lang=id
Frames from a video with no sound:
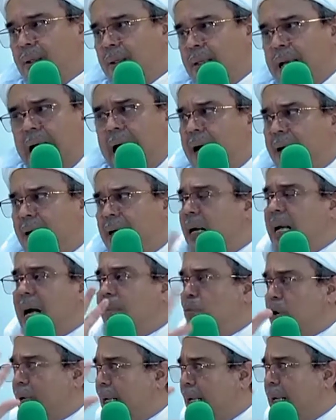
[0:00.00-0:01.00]
Nggak, dia
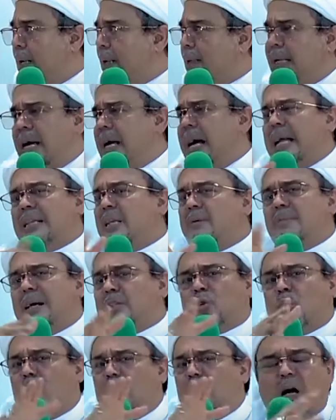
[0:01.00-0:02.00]
nggak mungkin. Dia nggak
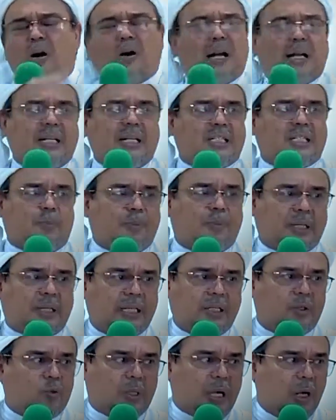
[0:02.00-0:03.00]
termasuk orang-orang yang
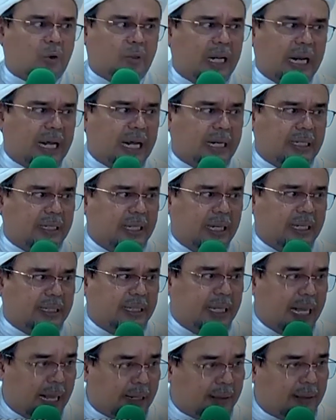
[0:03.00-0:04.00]
seperti itu kalau dia lari dari
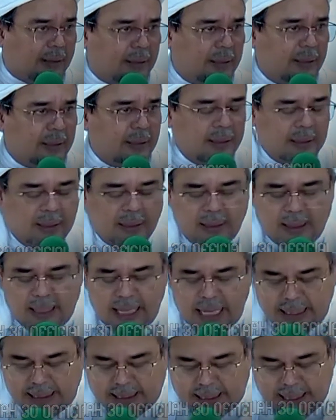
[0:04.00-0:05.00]
jihad.
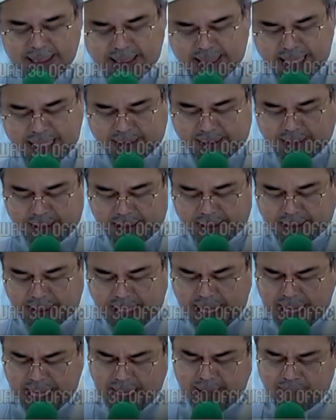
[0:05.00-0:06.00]
Nah, singkat
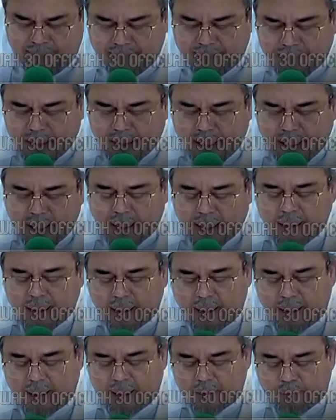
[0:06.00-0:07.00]
cerita,
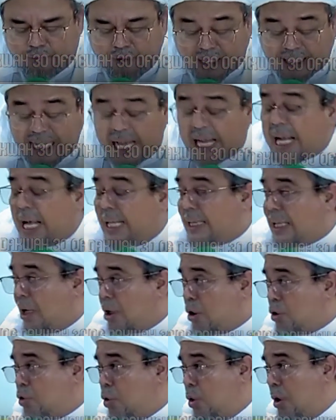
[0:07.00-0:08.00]
eh,
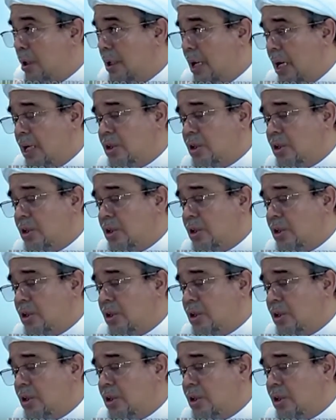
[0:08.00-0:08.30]
fasakata Rasulullah